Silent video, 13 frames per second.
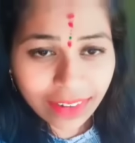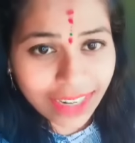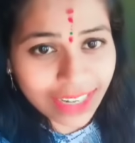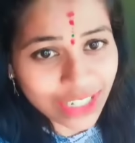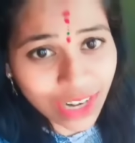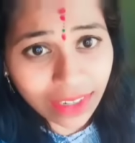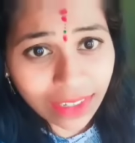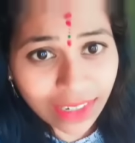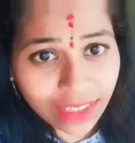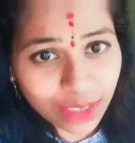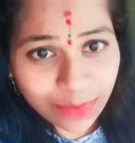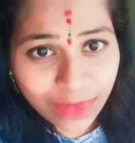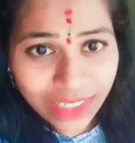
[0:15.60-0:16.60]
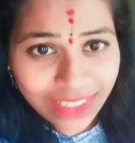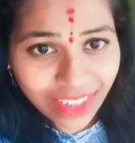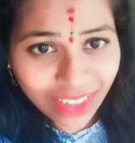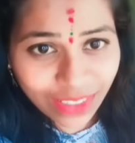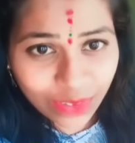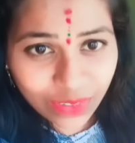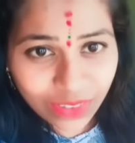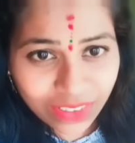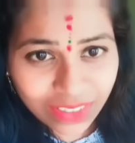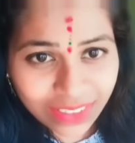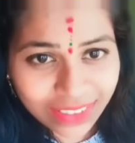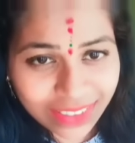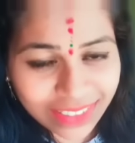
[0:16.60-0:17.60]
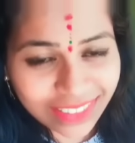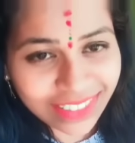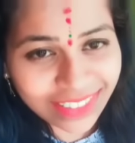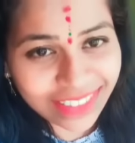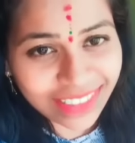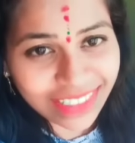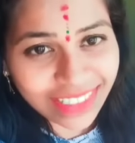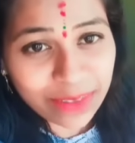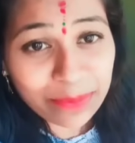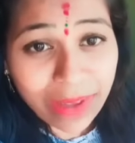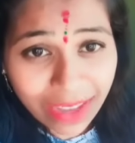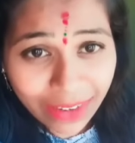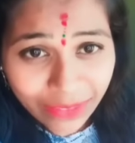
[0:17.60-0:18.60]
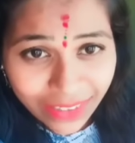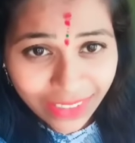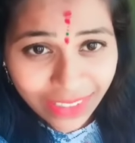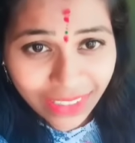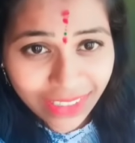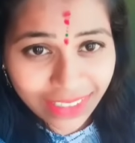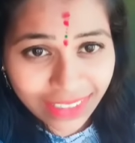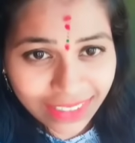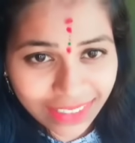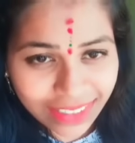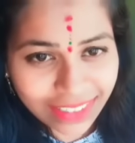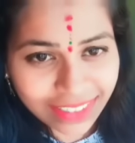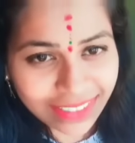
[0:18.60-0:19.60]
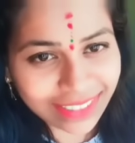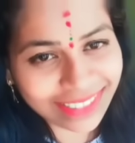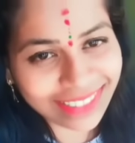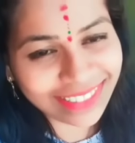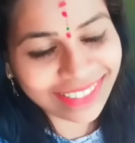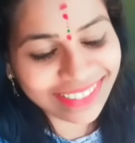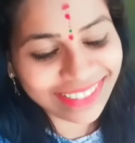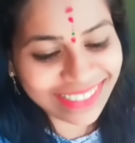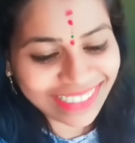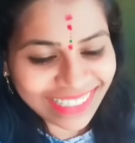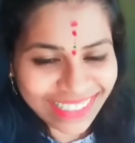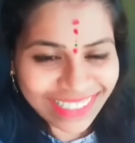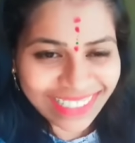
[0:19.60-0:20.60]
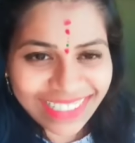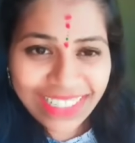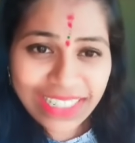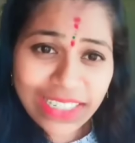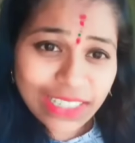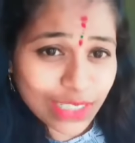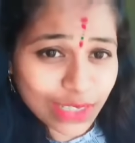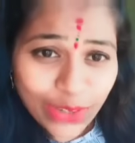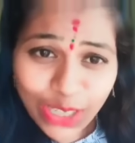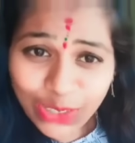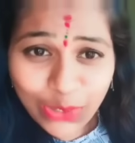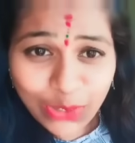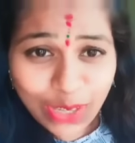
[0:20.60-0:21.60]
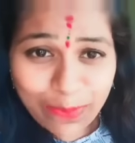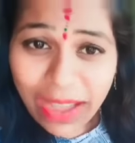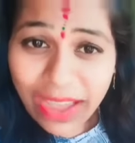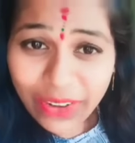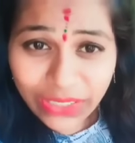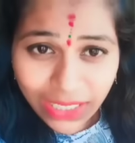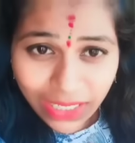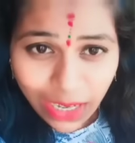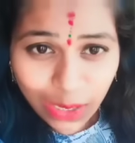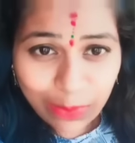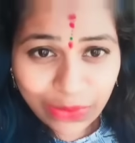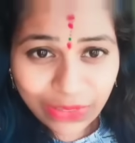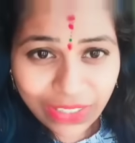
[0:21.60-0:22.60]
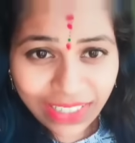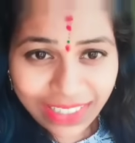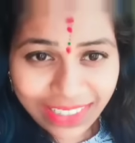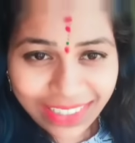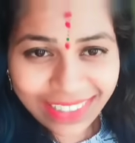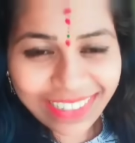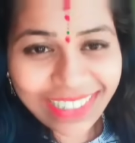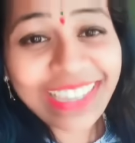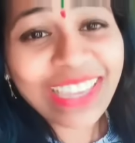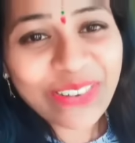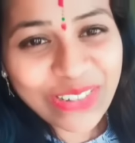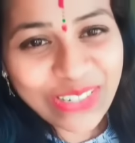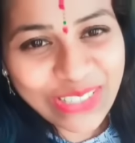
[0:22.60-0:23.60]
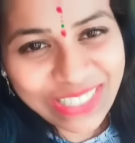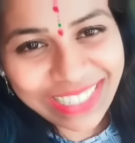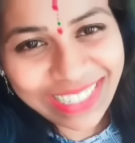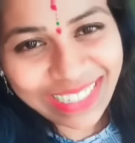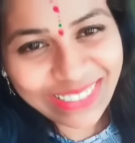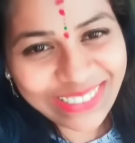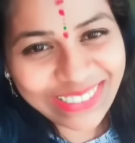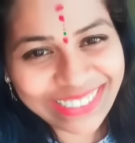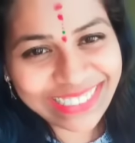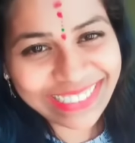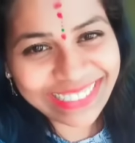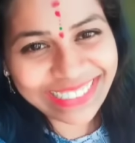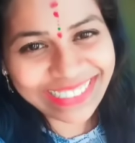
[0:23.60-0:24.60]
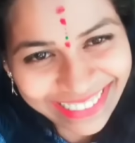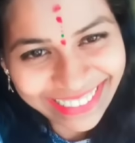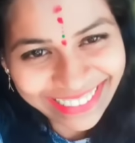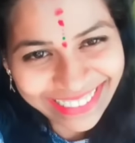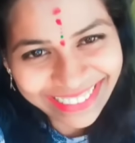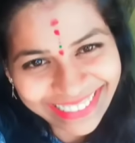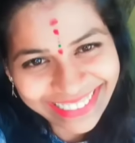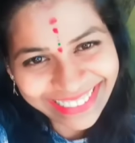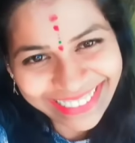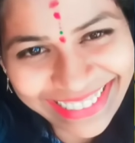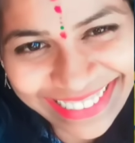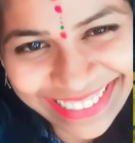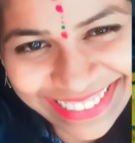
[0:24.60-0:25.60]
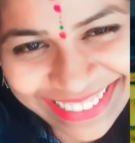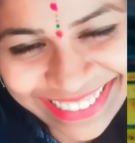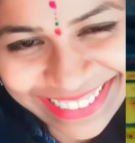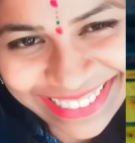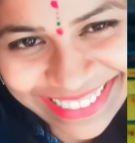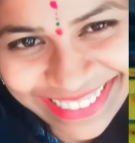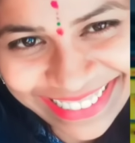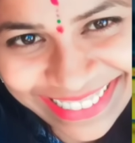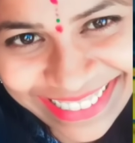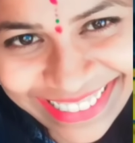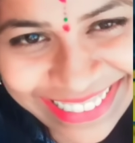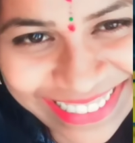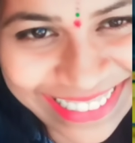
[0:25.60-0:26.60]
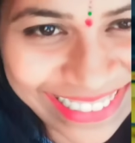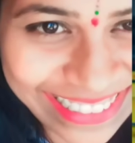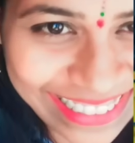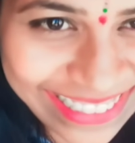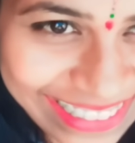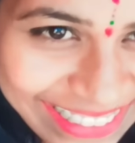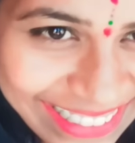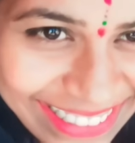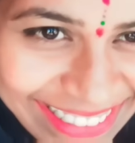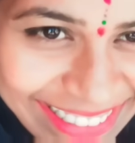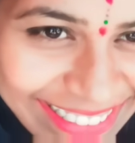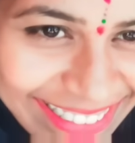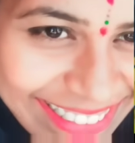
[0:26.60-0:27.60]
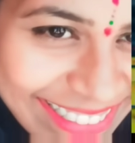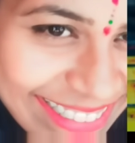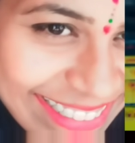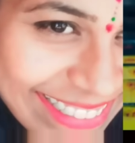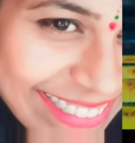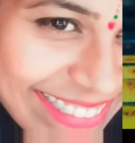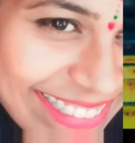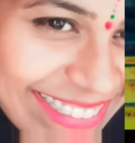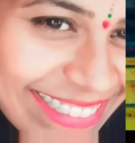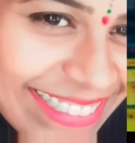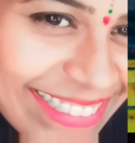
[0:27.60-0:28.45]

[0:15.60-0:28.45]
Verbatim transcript: ఇంకొద్దిసేపట్లో నువ్వు ఈ దారి గుండా అగ్నిగుండంలో నడవబోతున్నావు పాపం స్లిప్ అయి క్రింద పడతావు కాదు కాదు దీని మీద అడుగు పెట్టగానే నువ్వు అగ్గిలో